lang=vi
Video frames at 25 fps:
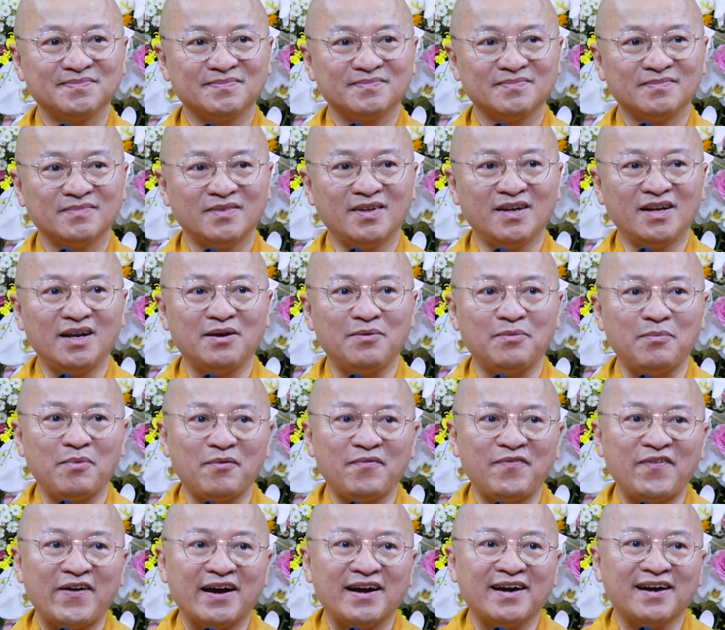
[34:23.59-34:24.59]
Đó là một
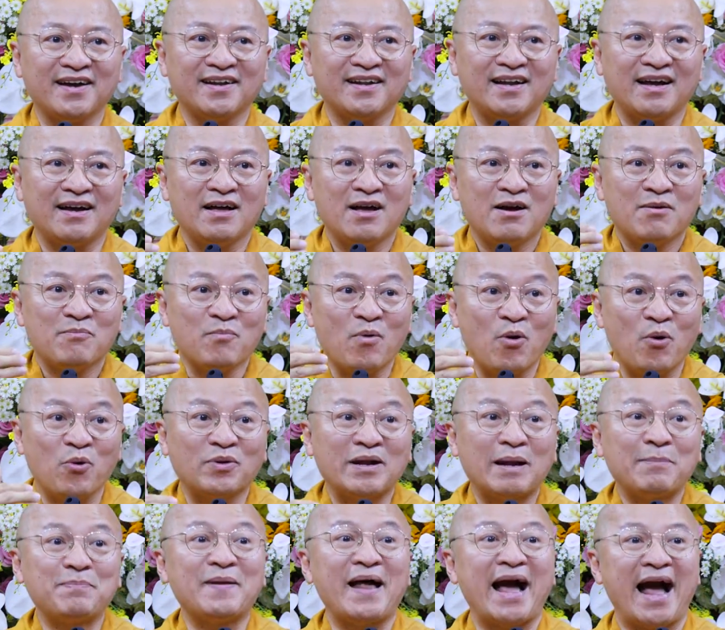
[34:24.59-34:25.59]
phần đó là bù
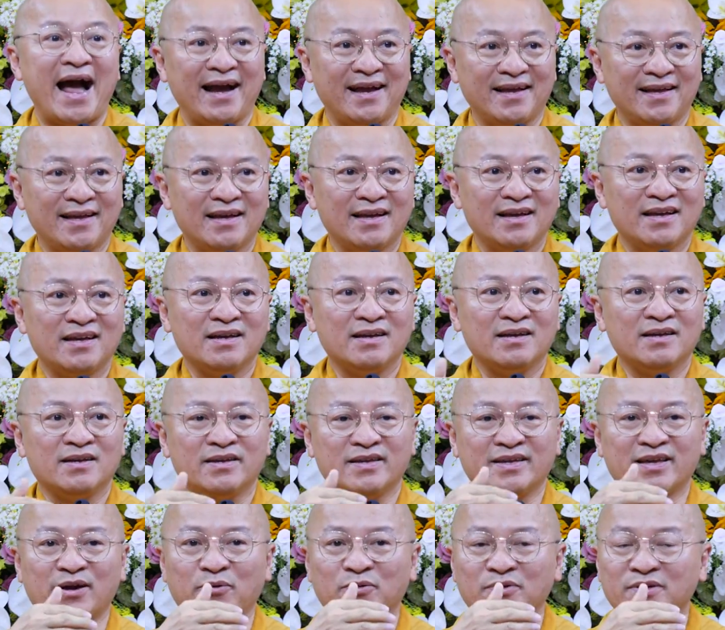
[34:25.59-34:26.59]
đắp lại.
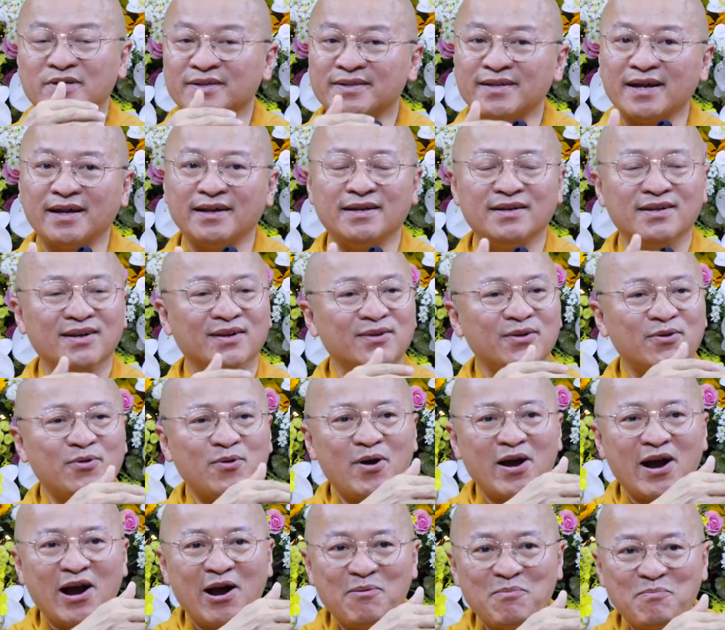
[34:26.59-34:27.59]
Dầu như thế đi nữa, nó cũng
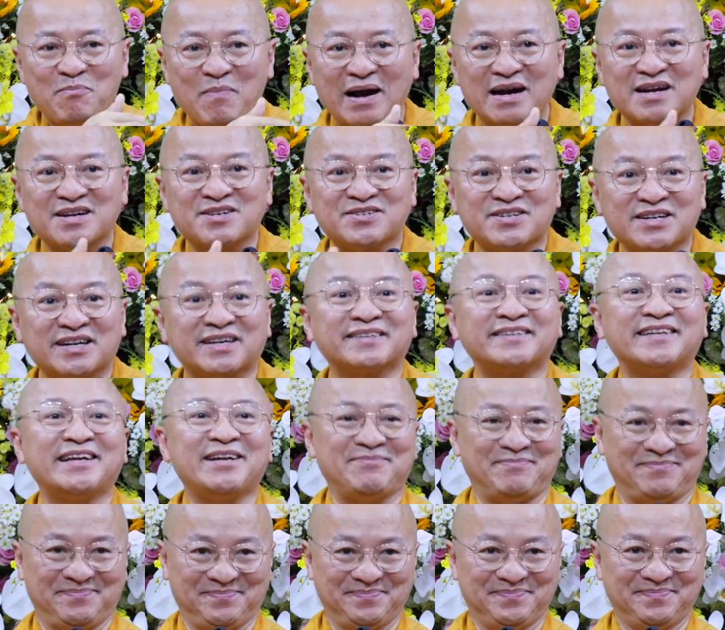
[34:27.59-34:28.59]
không bằng trực tiếp
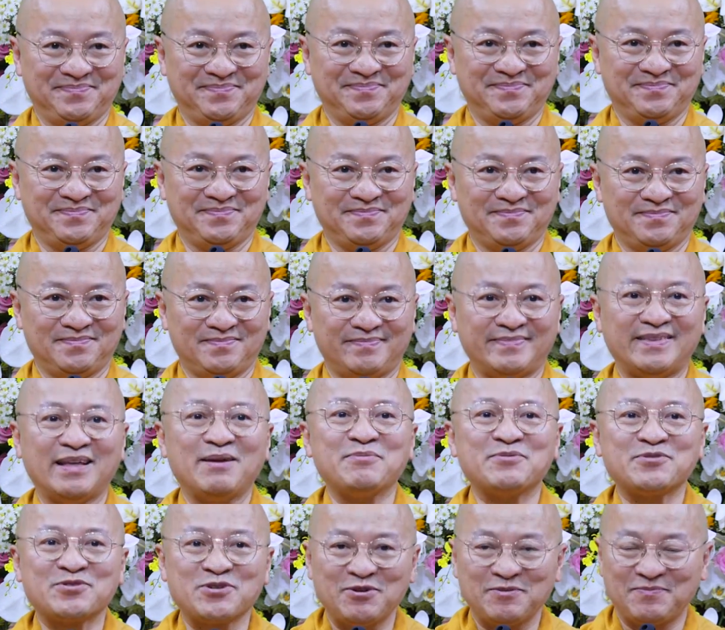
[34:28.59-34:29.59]
tiếp
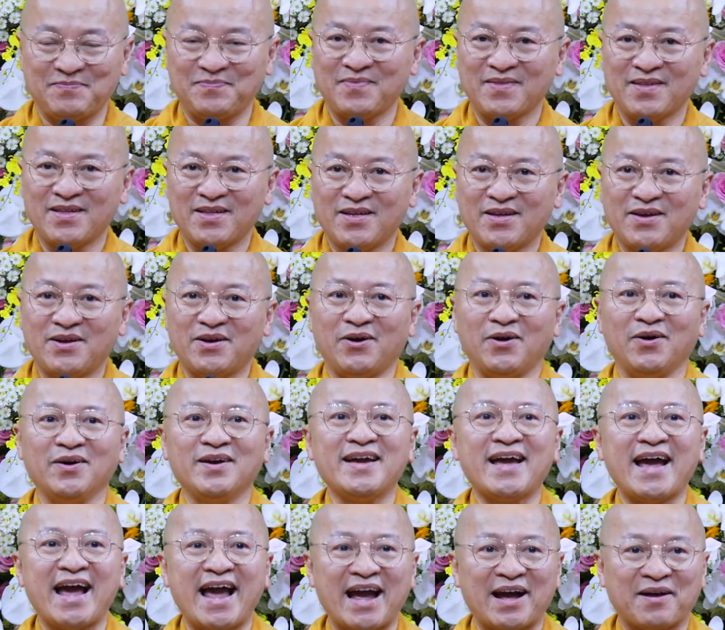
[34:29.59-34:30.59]
xúc, hỏi
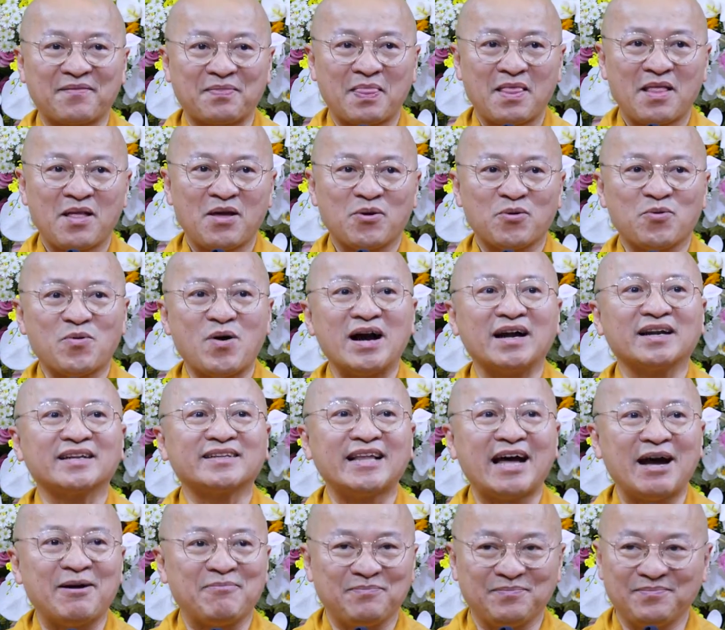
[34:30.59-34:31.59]
han, quan
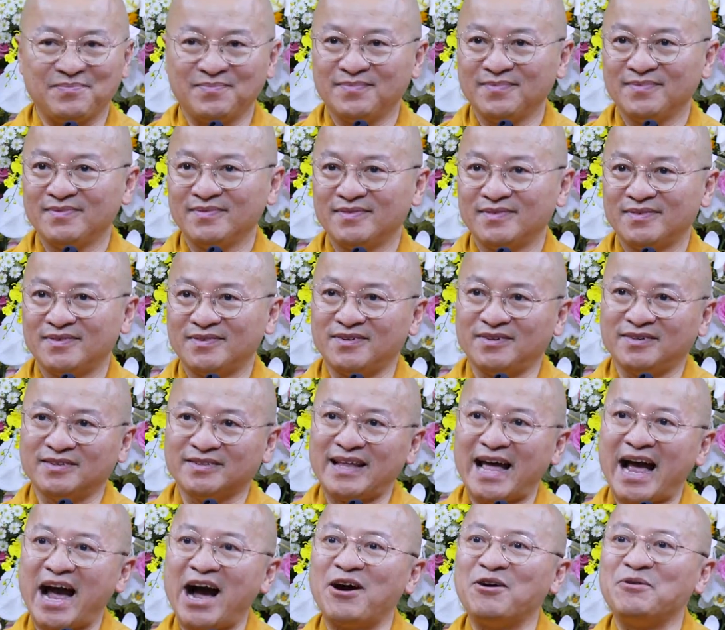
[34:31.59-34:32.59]
tâm, rồi
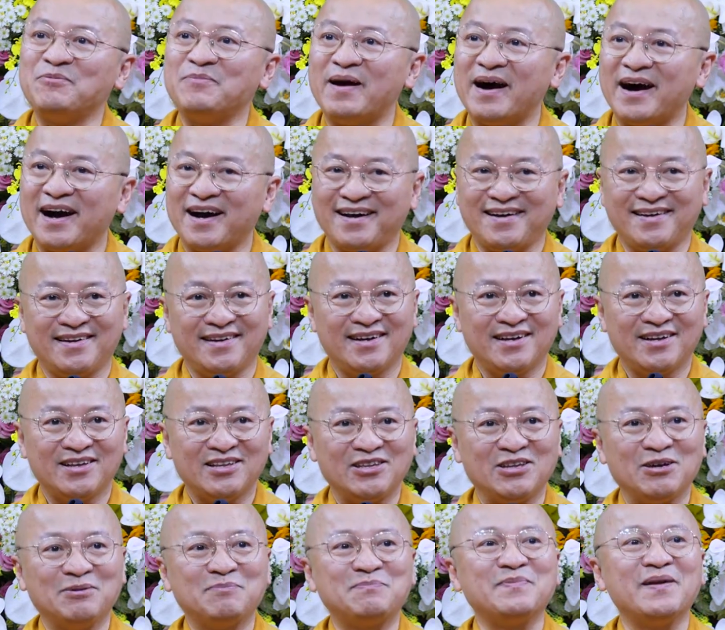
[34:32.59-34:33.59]
tháo mở,
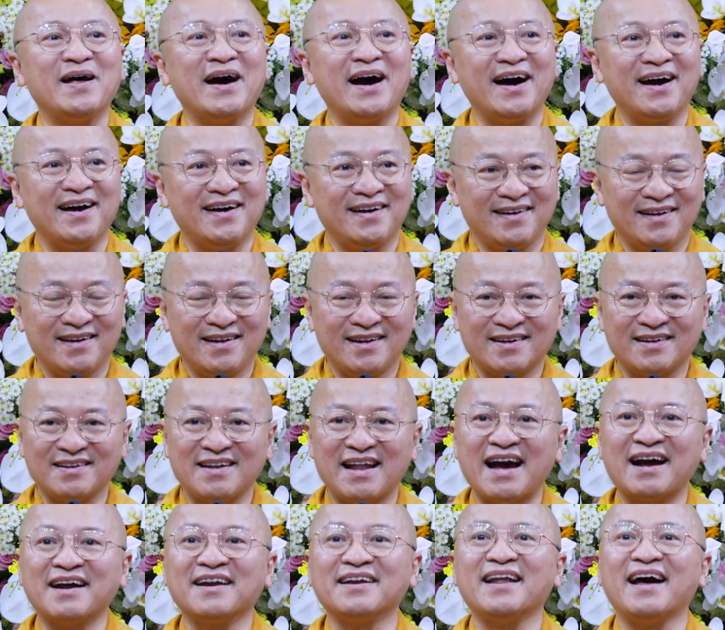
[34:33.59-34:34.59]
giúp đỡ,
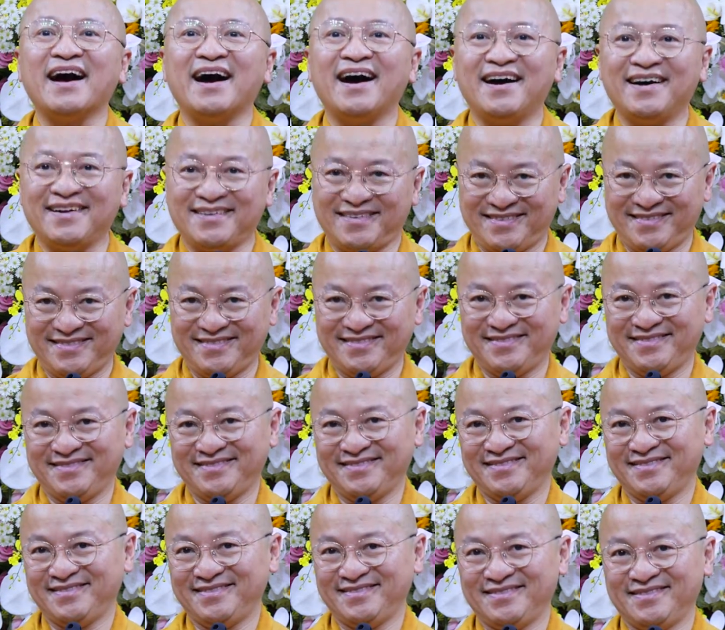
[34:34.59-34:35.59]
nâng đỡ,
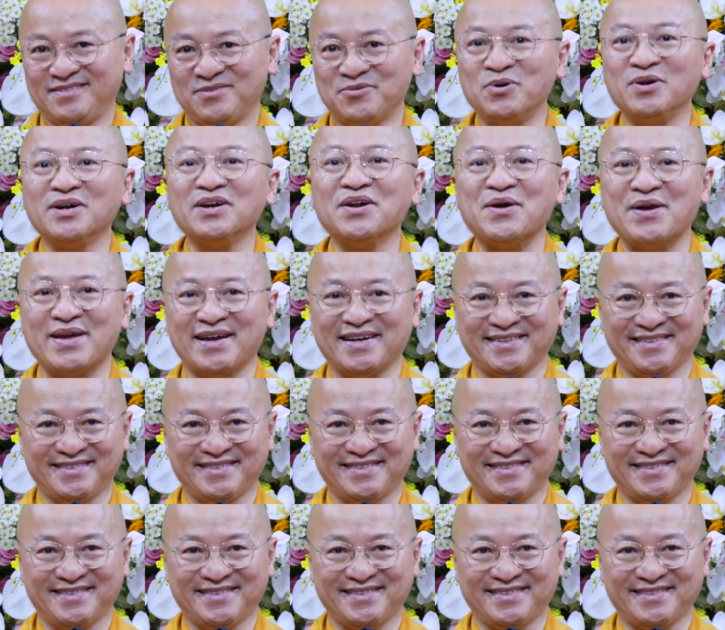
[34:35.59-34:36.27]
huấn luyện.